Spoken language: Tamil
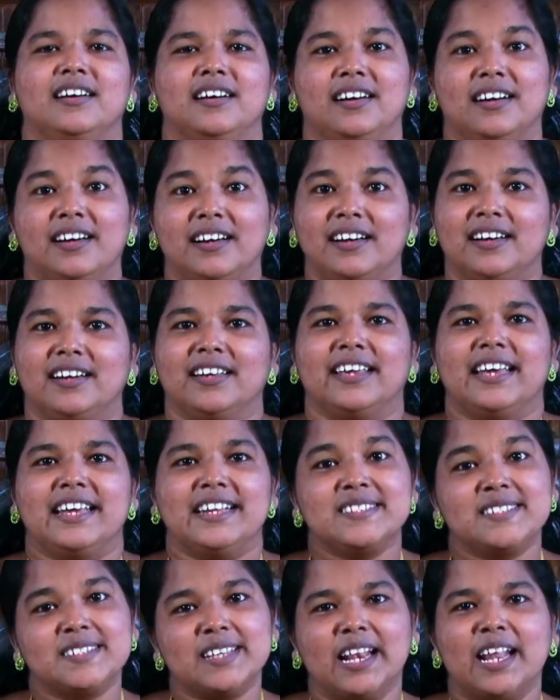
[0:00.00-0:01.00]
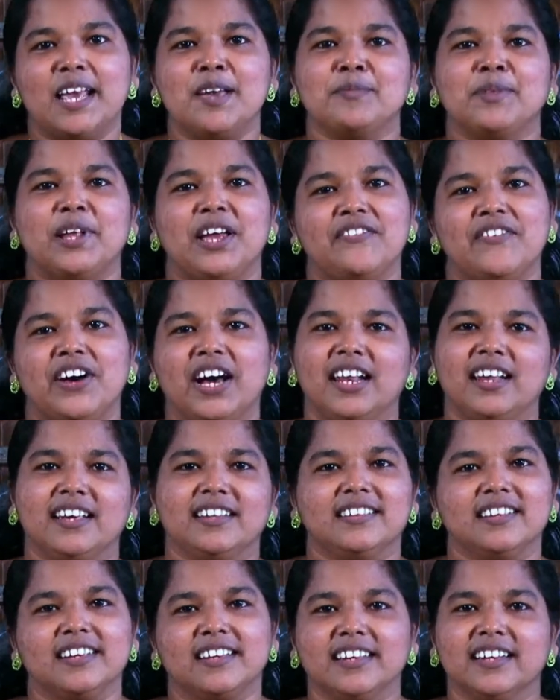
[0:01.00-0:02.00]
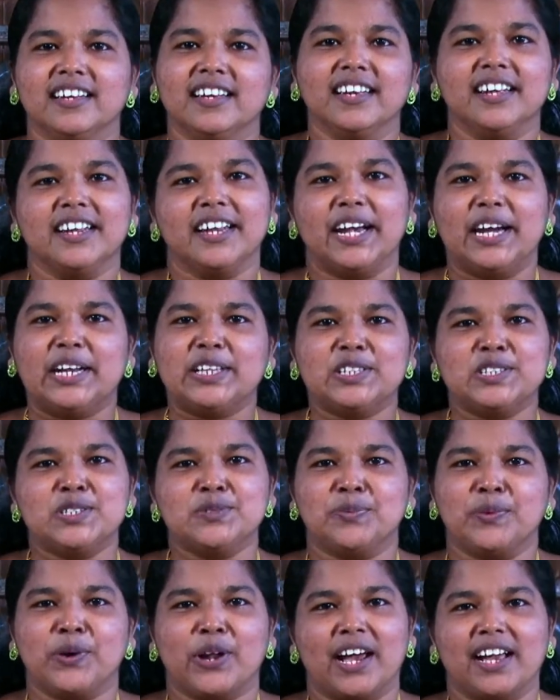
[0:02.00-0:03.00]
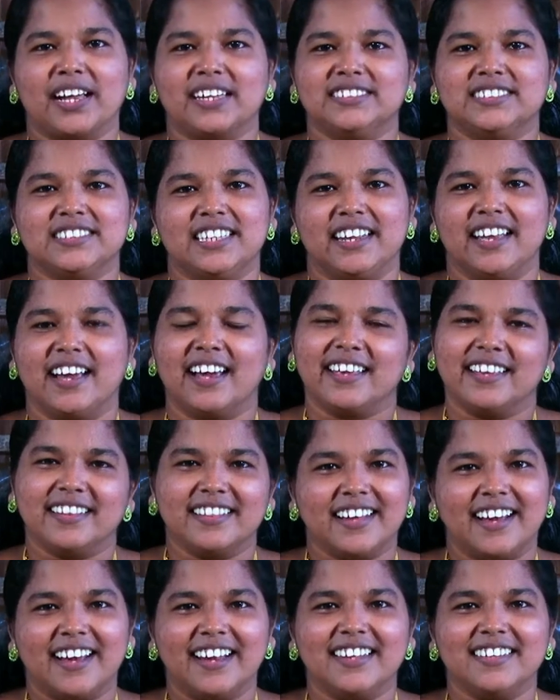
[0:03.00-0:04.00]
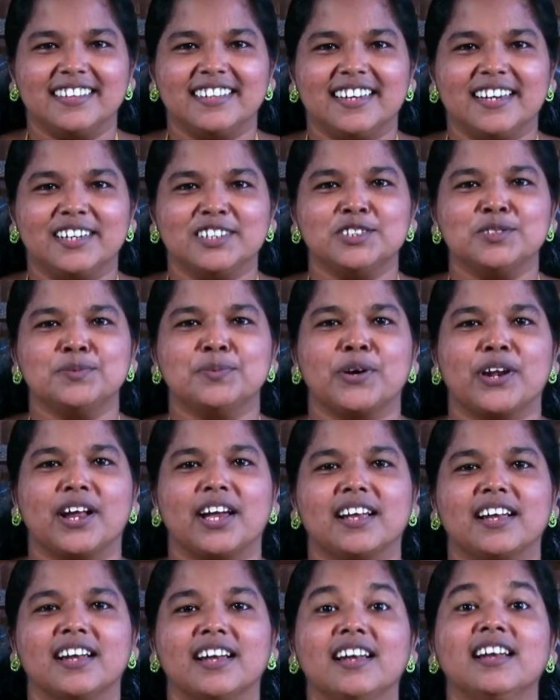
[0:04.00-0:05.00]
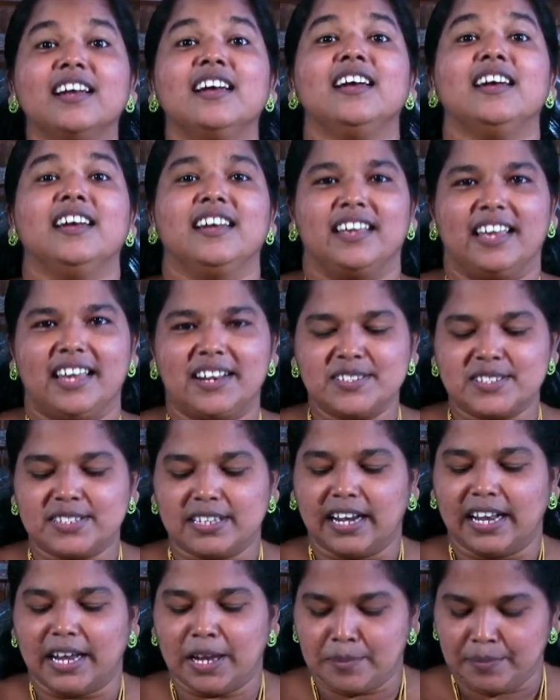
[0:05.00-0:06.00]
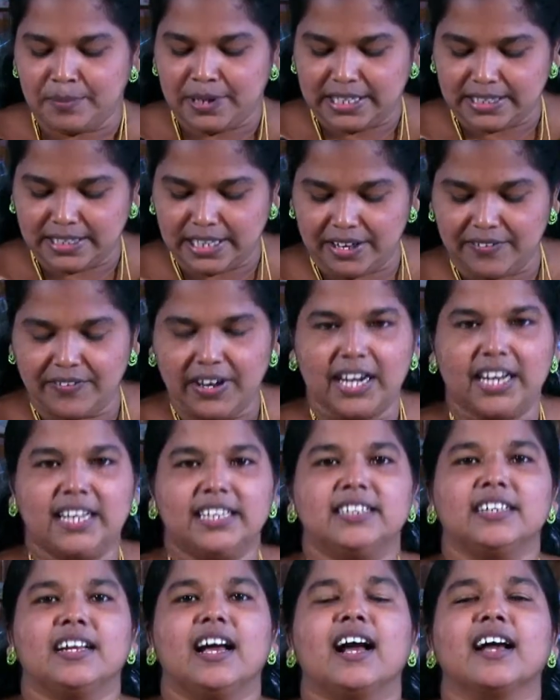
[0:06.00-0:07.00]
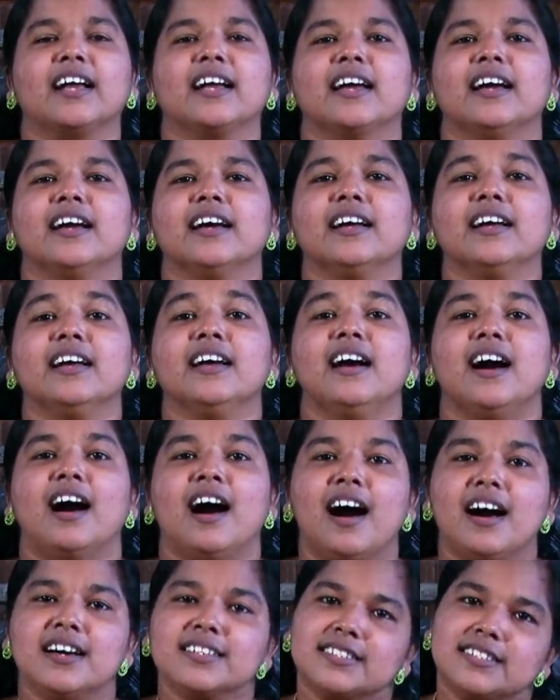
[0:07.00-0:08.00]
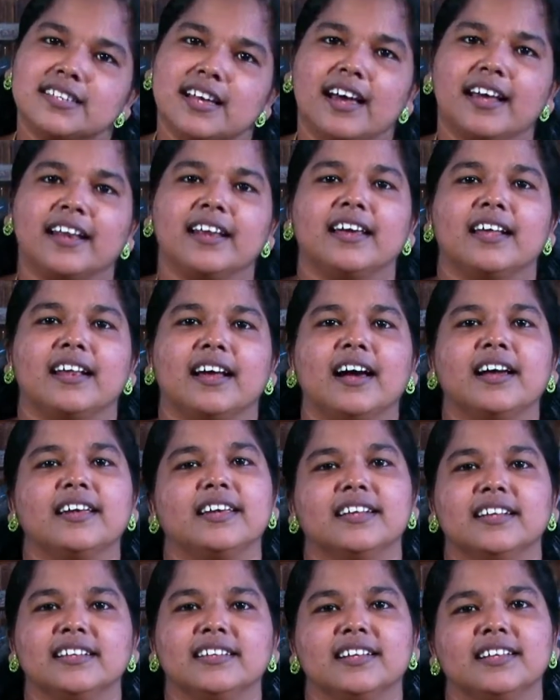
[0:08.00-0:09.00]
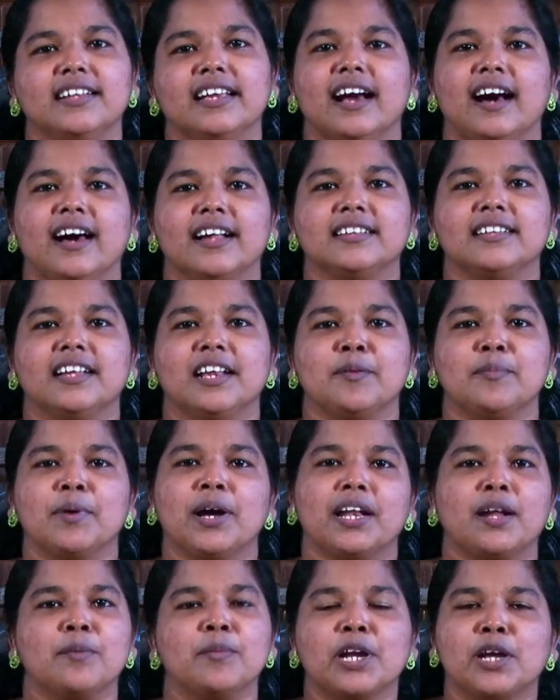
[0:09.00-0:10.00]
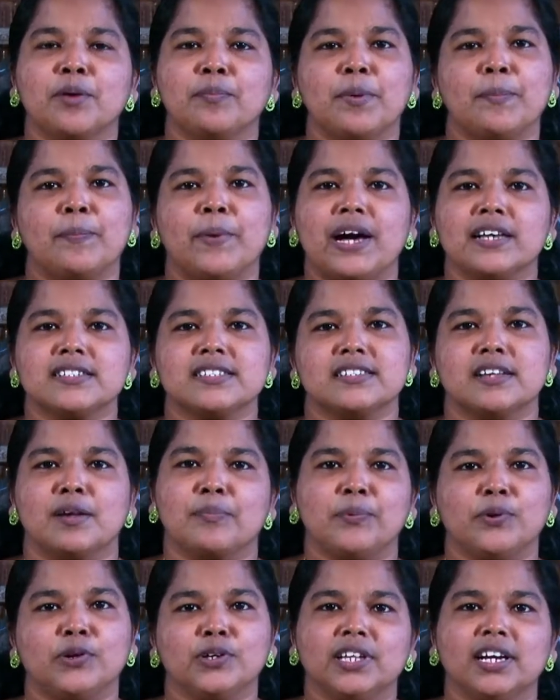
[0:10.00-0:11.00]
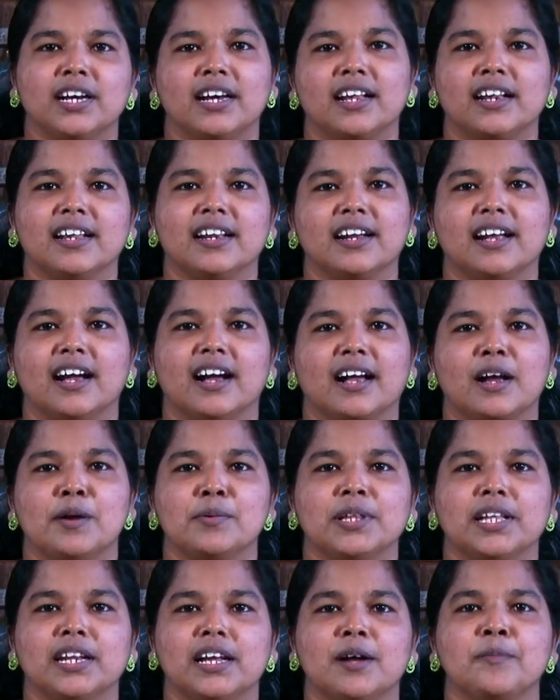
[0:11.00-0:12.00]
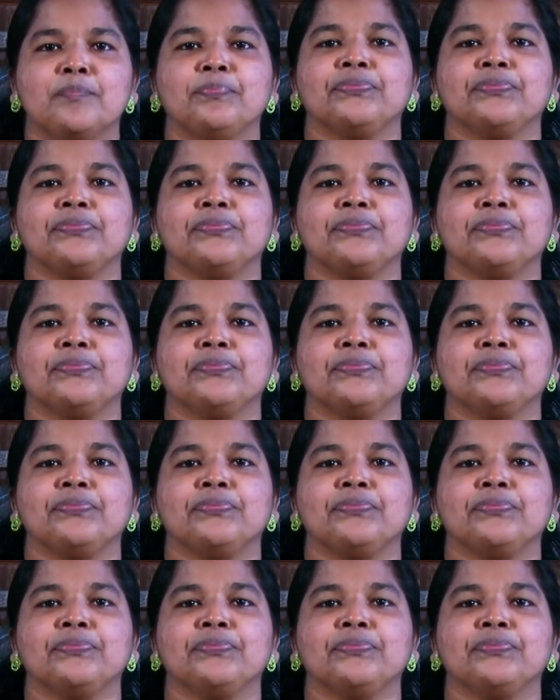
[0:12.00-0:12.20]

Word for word: ஆ எருசலேம் தேவாலயத்துக்கு எடுத்துகிட்டு போகிறாங்க சரியா எந்த ஆலயத்துக்கு எடுத்துகிட்டு போகிறாங்க எருசலேம் தேவாலயத்துக்கு அங்கே ஆசாரியராக இருந்தது யார் தெரியுமா நமக்கு இப்போ பாஸ்டர் போதகர் இருக்காங்க அப்படிதானே